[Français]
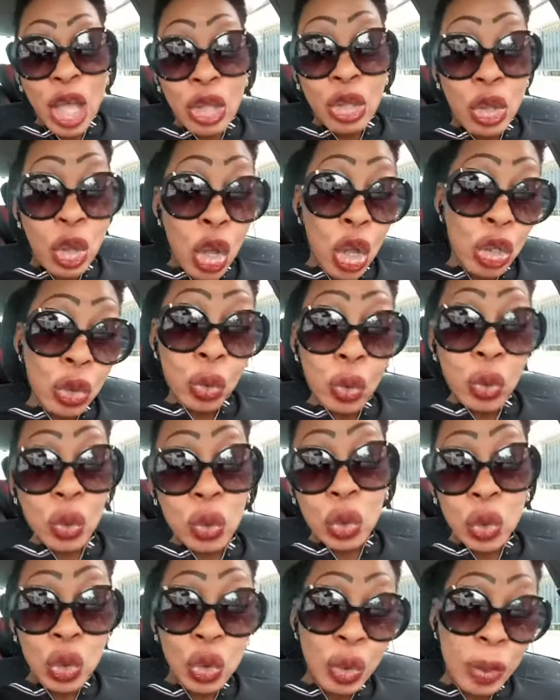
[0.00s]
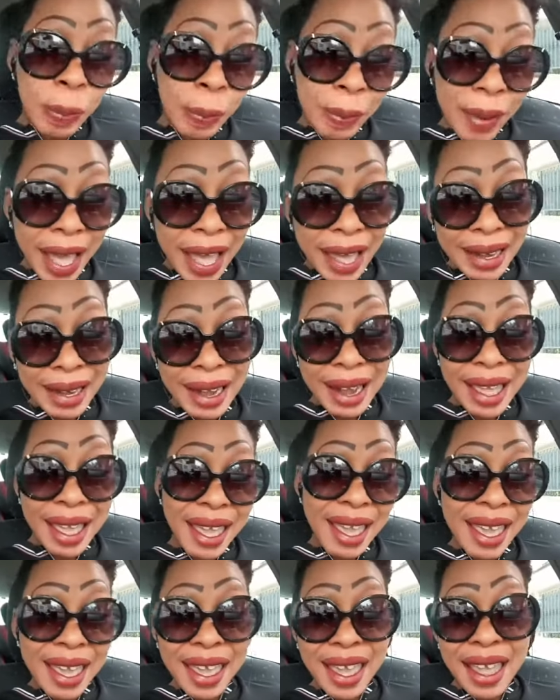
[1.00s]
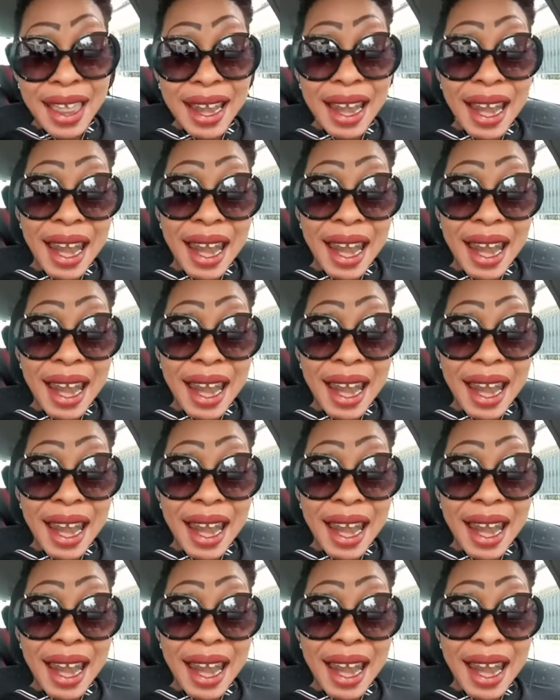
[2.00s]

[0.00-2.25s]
de toujours parler.